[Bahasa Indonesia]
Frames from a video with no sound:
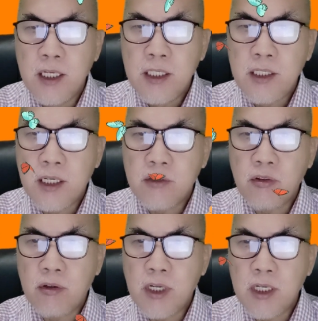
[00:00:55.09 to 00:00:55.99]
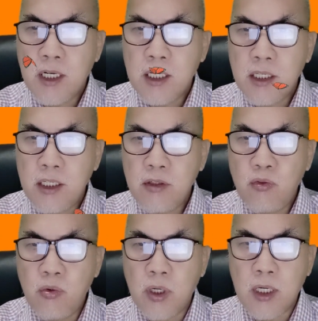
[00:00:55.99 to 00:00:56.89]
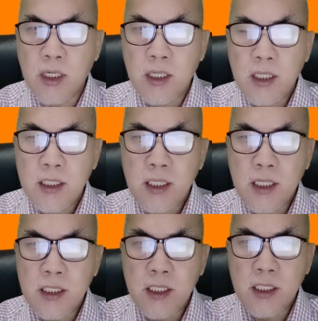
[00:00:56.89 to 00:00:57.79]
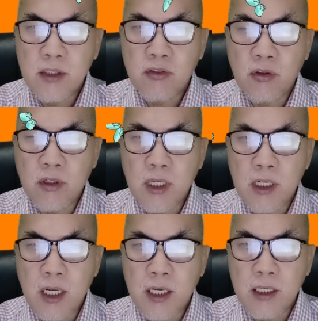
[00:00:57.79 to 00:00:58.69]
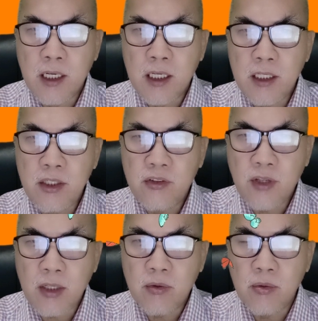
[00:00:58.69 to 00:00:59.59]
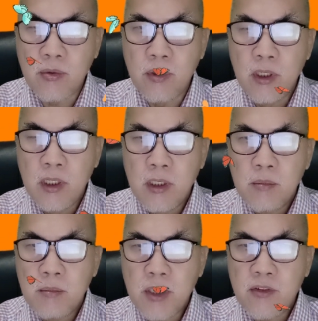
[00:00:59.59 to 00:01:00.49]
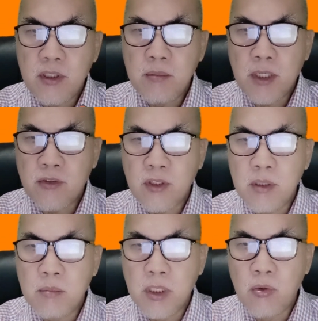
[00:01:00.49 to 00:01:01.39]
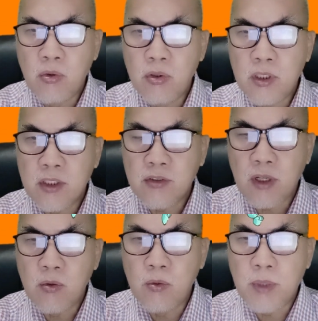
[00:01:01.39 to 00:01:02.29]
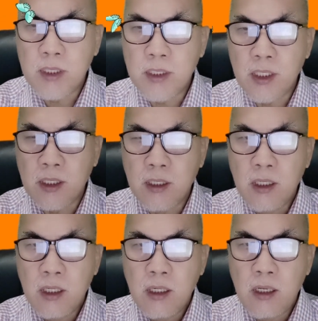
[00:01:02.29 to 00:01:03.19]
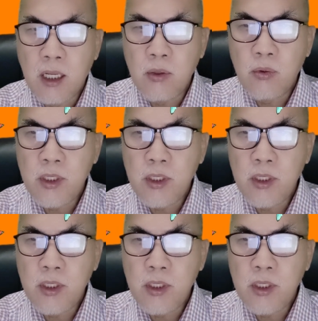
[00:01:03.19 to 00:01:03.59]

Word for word: yang seorang lagi dua, dan yang seorang lain lagi satu, masing-masing menurut kesanggupannya. Lalu